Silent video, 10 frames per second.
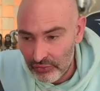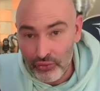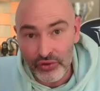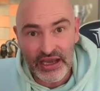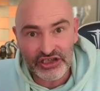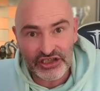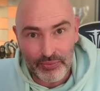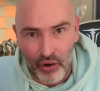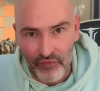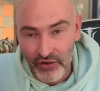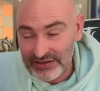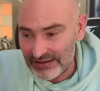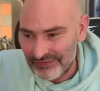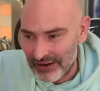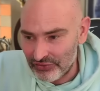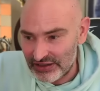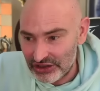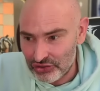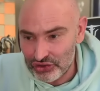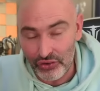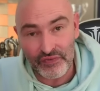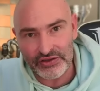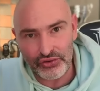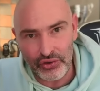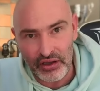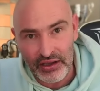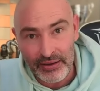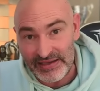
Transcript: Gukesh qui provoque cette variante d'échange dans l'ouverture,